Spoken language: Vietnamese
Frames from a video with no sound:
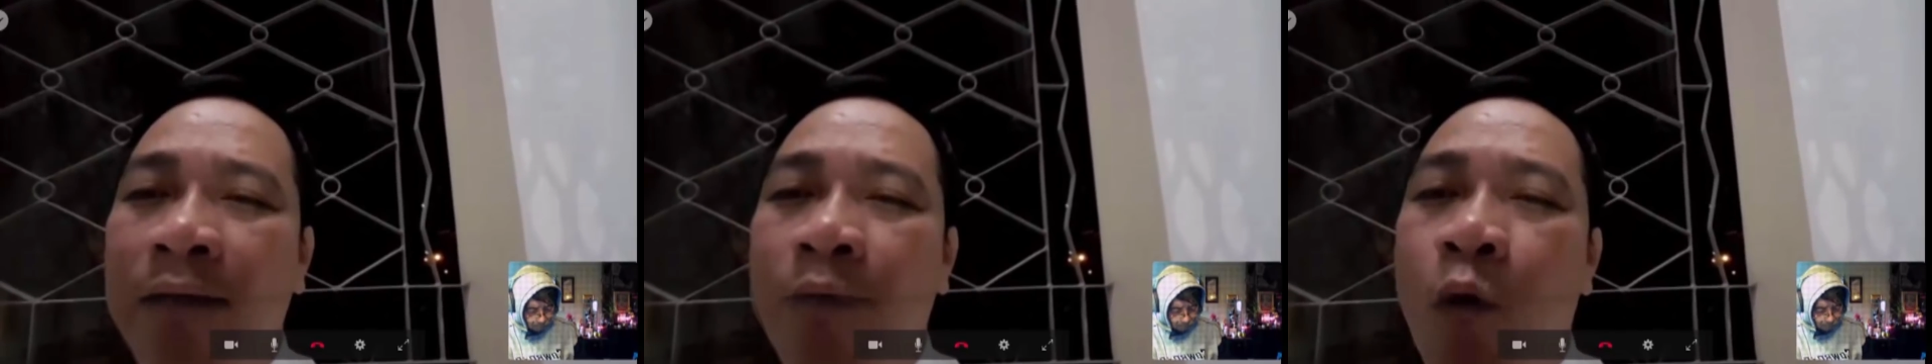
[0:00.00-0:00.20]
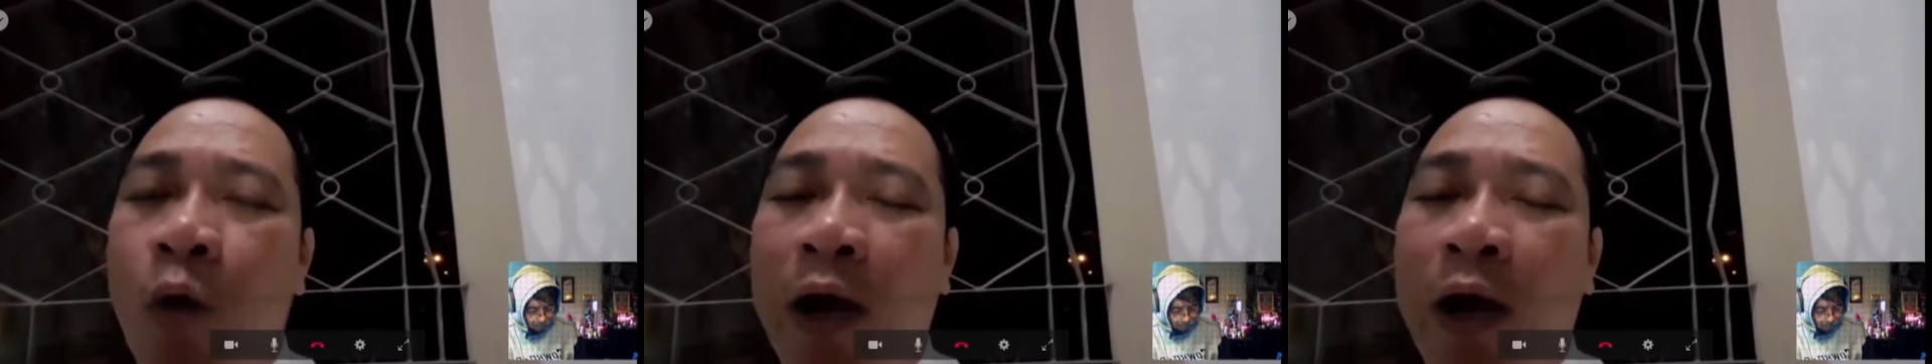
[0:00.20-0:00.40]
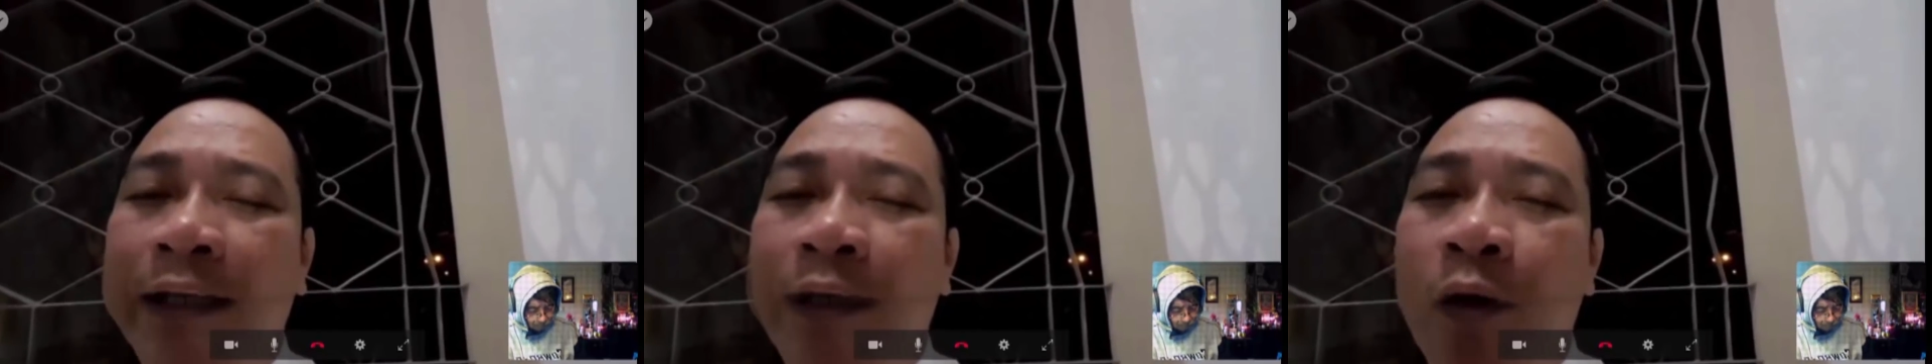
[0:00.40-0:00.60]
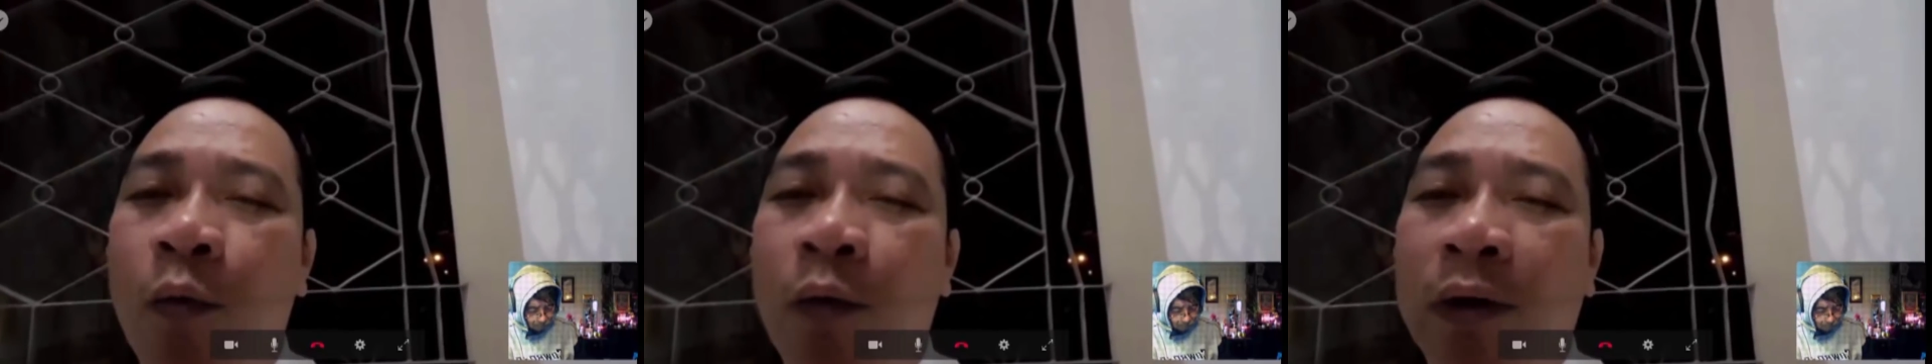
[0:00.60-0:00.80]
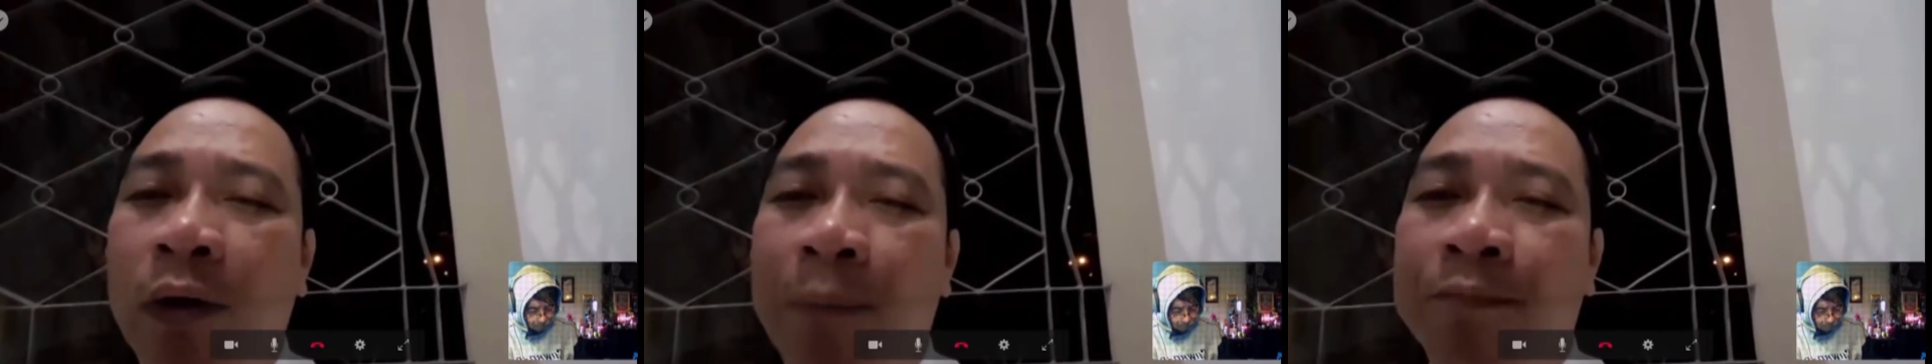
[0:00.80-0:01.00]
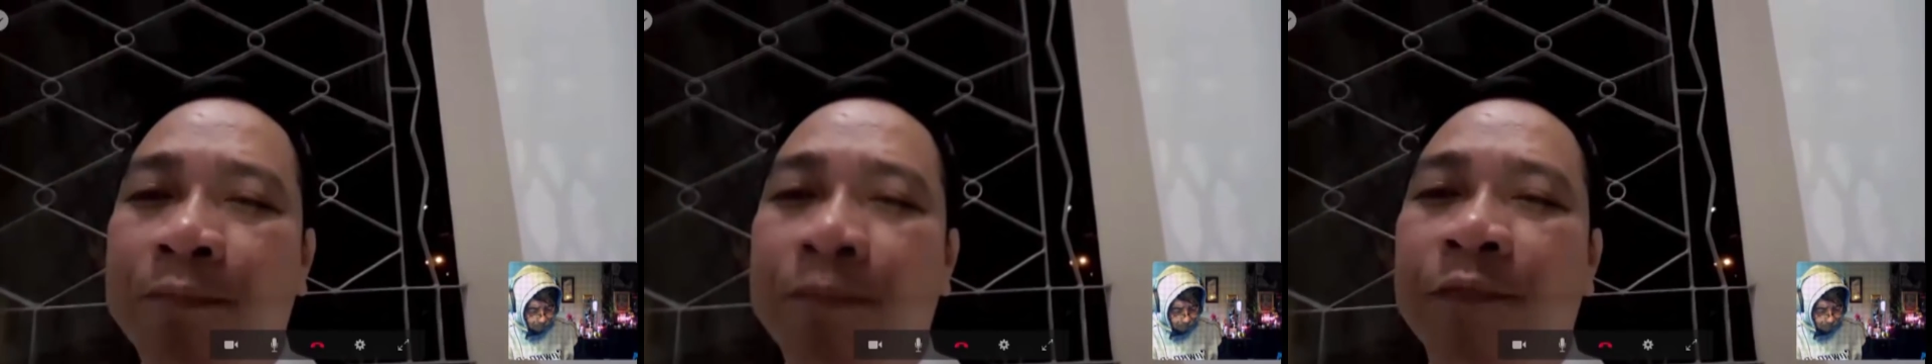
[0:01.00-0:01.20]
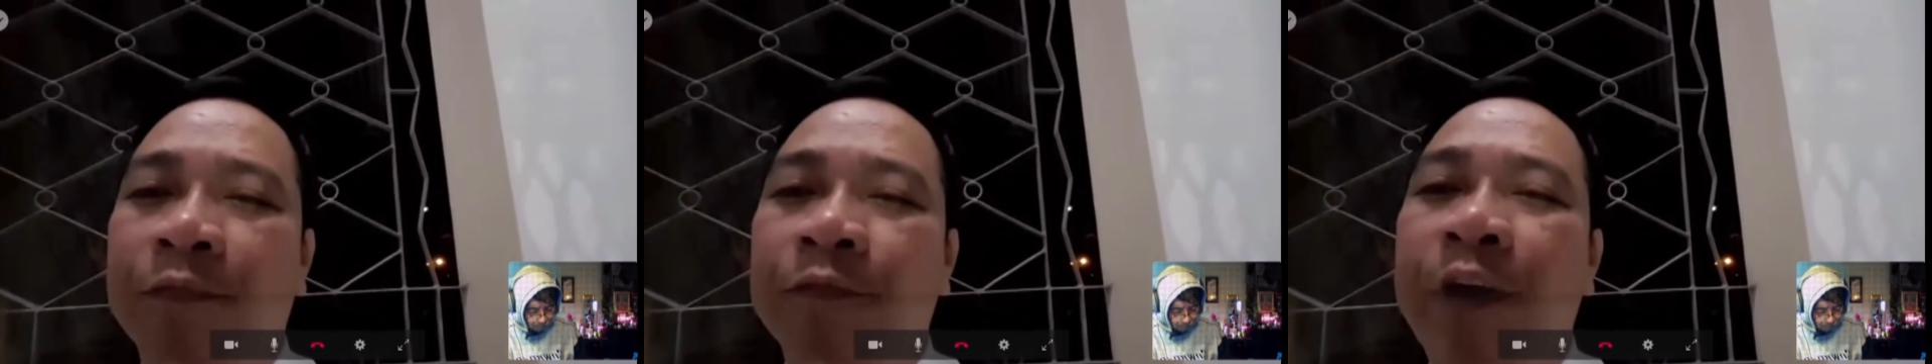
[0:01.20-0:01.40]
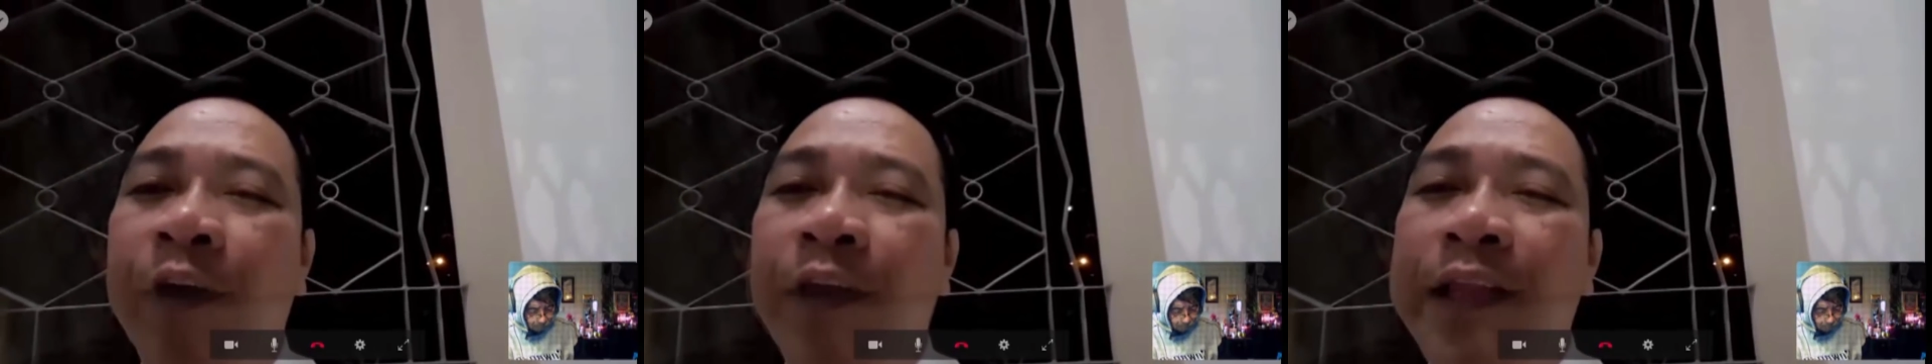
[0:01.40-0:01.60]
một cách độc lập
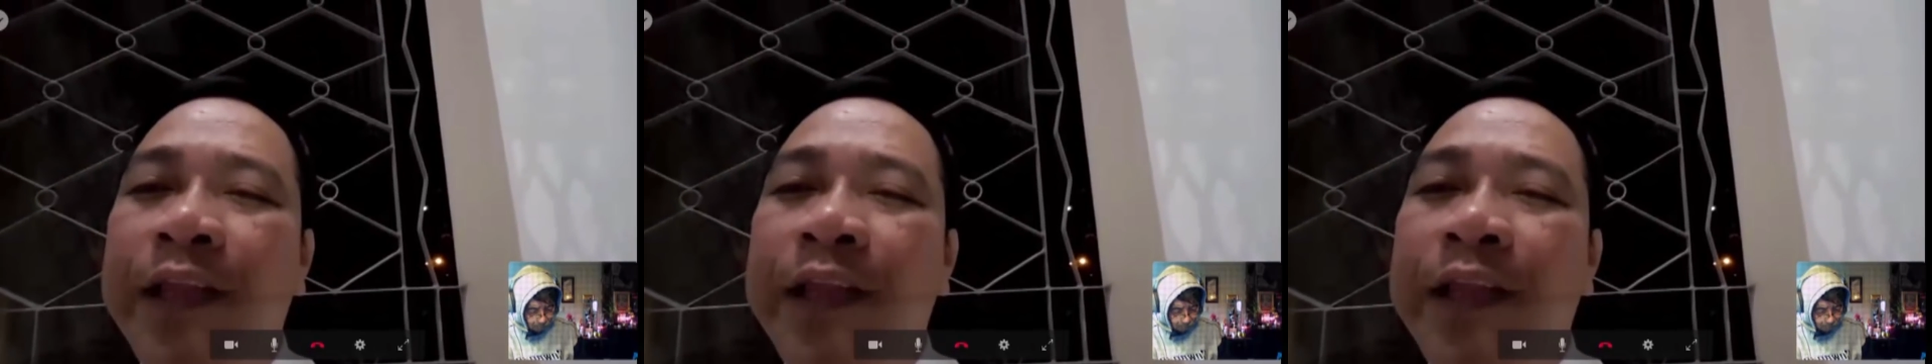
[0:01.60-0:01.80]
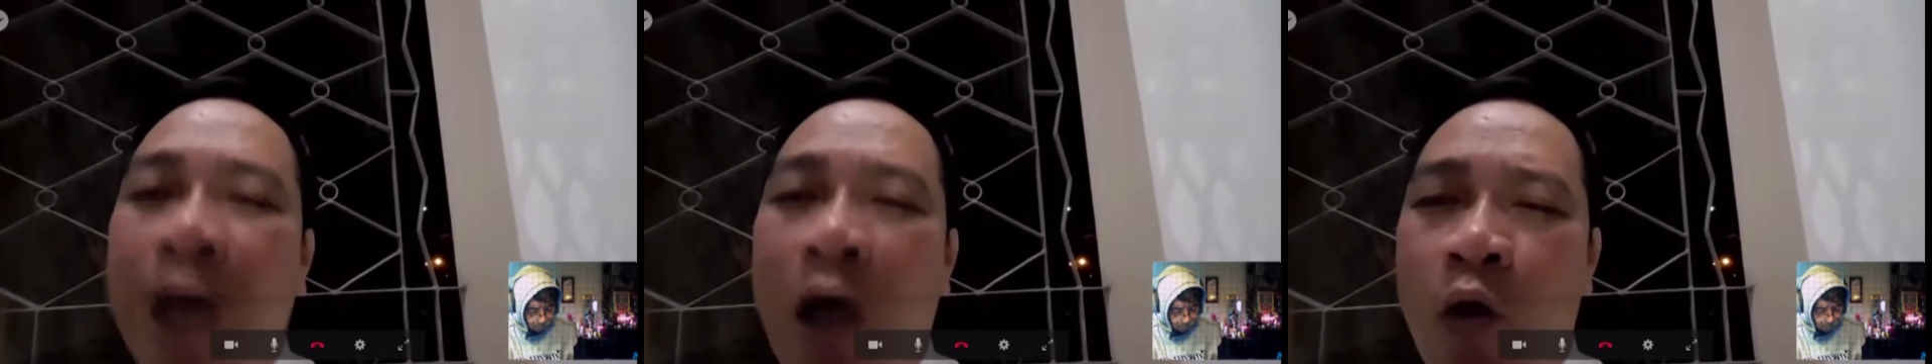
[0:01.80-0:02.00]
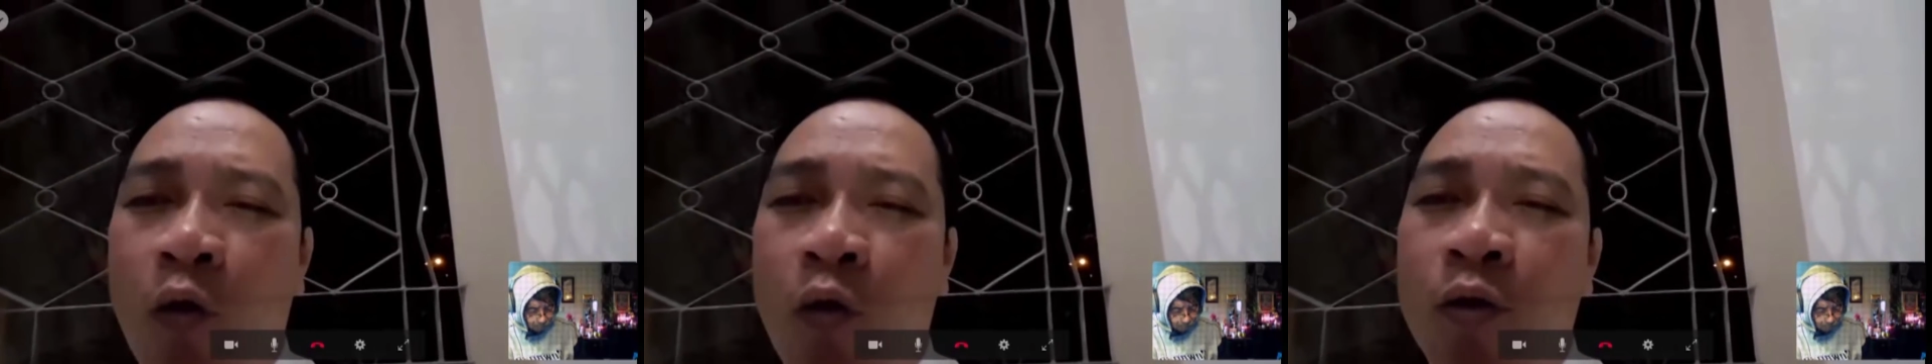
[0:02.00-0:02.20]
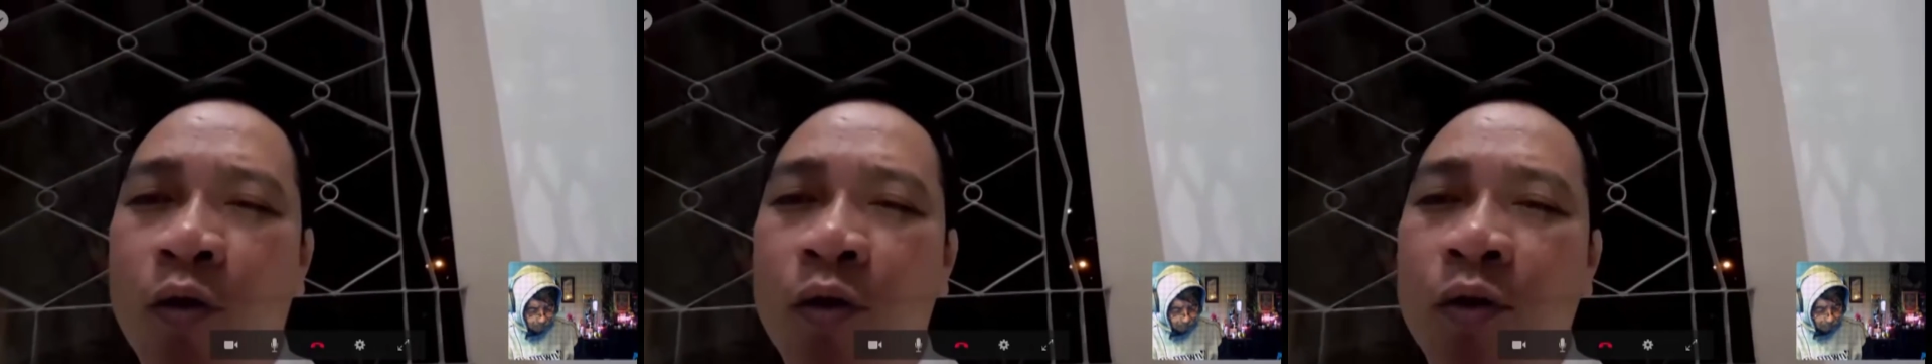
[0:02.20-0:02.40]
với tiếng Tàu